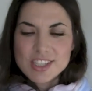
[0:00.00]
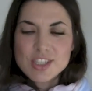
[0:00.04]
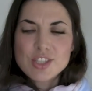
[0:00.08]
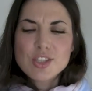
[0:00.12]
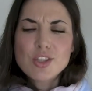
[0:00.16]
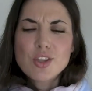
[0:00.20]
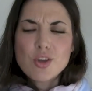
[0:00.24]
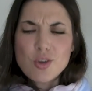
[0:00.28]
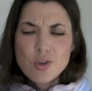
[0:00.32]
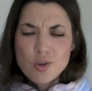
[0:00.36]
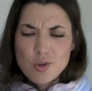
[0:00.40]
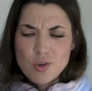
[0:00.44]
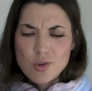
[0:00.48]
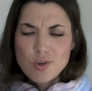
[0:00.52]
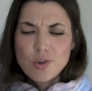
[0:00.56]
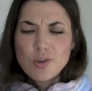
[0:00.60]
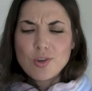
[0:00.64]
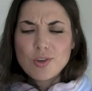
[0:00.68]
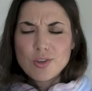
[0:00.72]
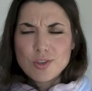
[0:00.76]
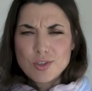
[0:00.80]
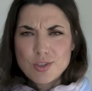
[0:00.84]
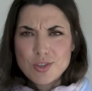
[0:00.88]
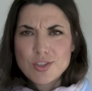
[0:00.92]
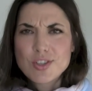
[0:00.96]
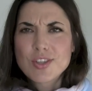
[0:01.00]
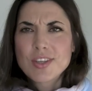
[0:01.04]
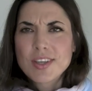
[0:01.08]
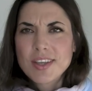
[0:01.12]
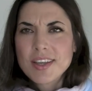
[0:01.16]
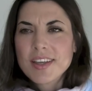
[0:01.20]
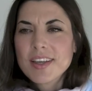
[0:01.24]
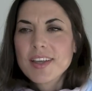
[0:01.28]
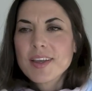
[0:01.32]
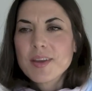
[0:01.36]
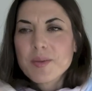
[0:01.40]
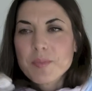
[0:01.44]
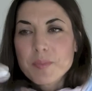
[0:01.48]
estos
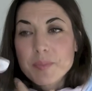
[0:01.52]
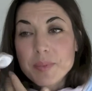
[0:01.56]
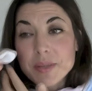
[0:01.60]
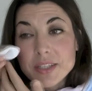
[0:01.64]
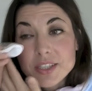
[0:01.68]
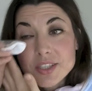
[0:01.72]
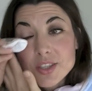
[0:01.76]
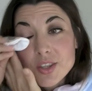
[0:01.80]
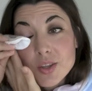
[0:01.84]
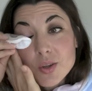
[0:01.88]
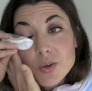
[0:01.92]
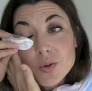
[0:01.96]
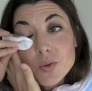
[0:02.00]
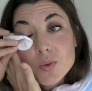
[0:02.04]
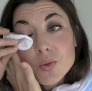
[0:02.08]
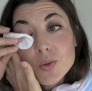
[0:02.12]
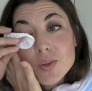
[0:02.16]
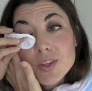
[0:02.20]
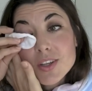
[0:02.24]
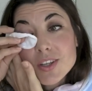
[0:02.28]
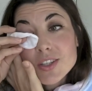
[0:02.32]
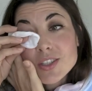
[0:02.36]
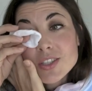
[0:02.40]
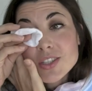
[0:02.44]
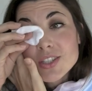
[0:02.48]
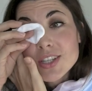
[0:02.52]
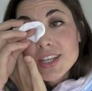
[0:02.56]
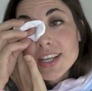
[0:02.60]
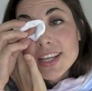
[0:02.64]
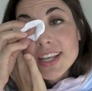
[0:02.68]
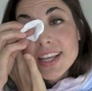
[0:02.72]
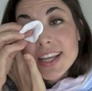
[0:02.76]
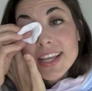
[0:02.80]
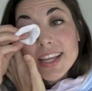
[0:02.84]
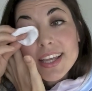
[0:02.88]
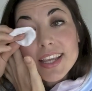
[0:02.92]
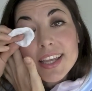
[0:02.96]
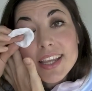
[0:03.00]
pistonudos
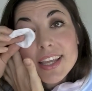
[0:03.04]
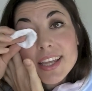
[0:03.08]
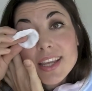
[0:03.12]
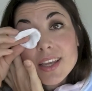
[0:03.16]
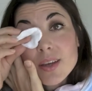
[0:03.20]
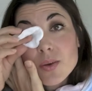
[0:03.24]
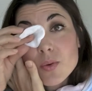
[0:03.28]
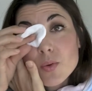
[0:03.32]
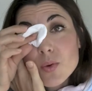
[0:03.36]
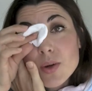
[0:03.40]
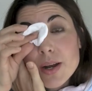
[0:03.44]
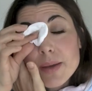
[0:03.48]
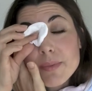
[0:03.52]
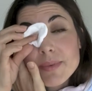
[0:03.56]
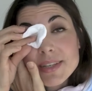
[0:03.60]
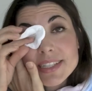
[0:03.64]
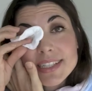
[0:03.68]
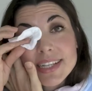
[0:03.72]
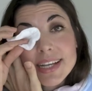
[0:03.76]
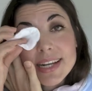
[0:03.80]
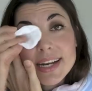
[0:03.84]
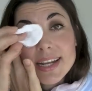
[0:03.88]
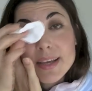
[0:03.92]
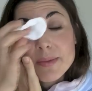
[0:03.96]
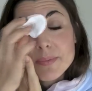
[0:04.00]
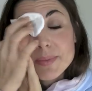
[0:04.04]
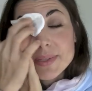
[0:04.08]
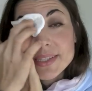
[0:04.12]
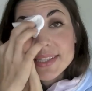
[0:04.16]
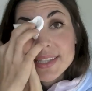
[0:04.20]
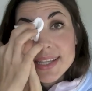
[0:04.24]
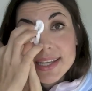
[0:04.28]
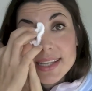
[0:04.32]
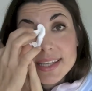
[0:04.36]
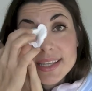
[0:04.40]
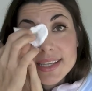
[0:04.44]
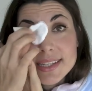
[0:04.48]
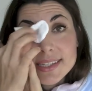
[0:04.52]
y una máscara de
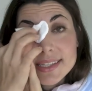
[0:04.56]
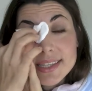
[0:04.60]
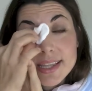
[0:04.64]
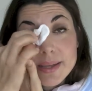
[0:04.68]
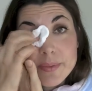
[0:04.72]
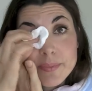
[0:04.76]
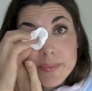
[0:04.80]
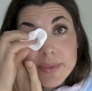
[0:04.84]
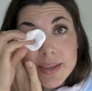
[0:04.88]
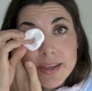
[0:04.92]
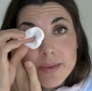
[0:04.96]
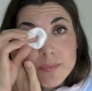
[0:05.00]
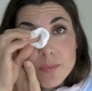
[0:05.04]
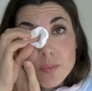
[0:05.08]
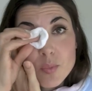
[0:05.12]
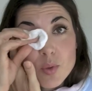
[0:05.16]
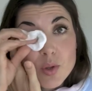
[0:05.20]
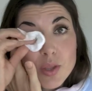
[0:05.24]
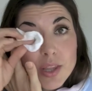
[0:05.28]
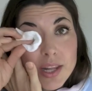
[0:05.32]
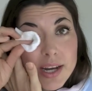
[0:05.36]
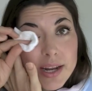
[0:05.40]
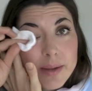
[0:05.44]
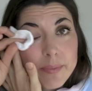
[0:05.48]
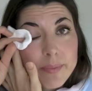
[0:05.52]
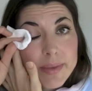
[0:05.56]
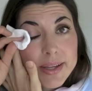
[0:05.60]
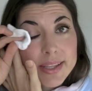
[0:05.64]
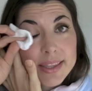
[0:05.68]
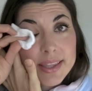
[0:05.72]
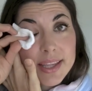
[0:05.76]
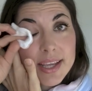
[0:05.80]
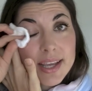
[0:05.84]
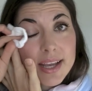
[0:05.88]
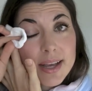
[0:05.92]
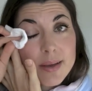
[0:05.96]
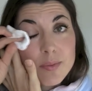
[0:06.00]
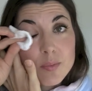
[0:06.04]
pestañas también, muy
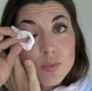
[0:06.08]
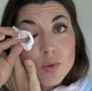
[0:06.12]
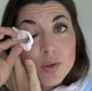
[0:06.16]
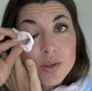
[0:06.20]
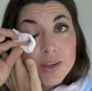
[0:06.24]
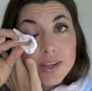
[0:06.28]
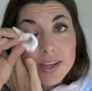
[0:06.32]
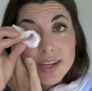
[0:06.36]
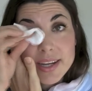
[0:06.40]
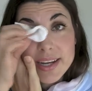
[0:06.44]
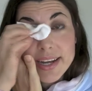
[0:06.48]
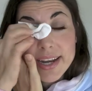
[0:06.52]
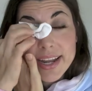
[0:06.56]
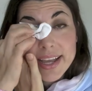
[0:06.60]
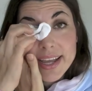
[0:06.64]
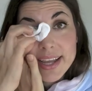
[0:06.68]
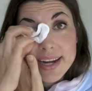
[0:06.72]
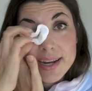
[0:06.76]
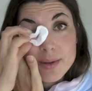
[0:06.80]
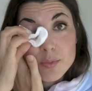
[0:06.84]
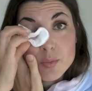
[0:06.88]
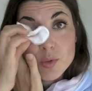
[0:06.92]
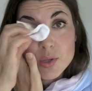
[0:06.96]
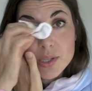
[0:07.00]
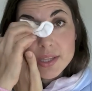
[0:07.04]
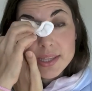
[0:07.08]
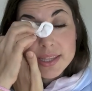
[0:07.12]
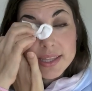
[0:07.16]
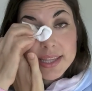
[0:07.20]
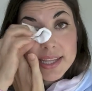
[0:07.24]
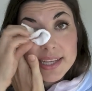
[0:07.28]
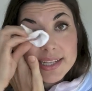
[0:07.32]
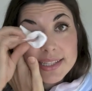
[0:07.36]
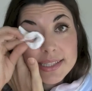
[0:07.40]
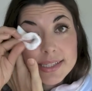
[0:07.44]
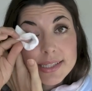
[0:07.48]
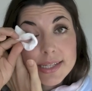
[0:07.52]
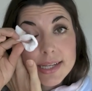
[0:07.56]
dramática, muy negra, muy
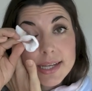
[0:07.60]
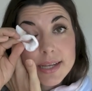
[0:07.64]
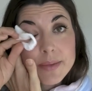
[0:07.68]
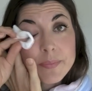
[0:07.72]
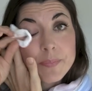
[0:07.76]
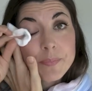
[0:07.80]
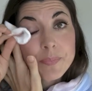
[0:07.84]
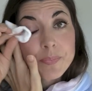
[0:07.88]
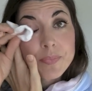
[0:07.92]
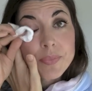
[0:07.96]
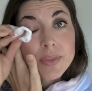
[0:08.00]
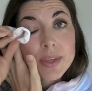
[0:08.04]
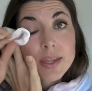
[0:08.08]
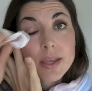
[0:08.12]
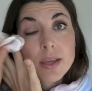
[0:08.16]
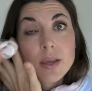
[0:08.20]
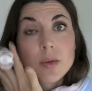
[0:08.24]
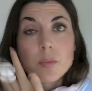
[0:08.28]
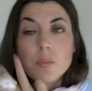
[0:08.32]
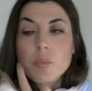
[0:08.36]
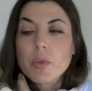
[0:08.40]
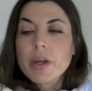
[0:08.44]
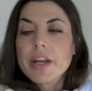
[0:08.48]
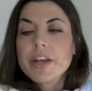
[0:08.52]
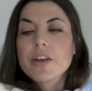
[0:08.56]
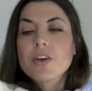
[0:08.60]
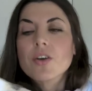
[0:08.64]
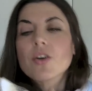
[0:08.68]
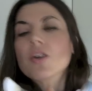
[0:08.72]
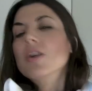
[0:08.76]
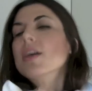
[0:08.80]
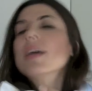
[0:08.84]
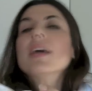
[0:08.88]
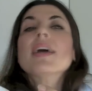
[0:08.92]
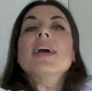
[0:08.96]
intensa. Bueno,